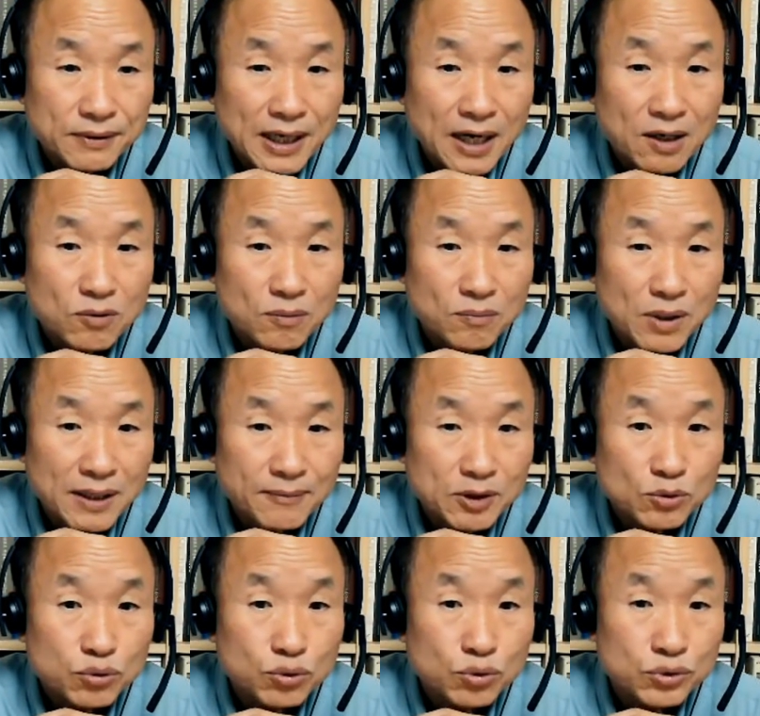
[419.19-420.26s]

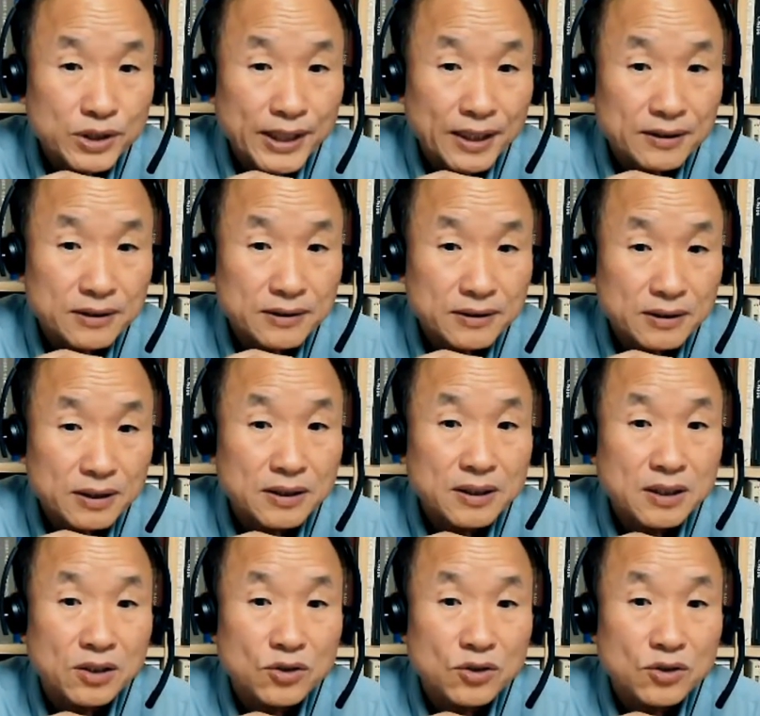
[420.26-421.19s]
항공모함을 두 대 더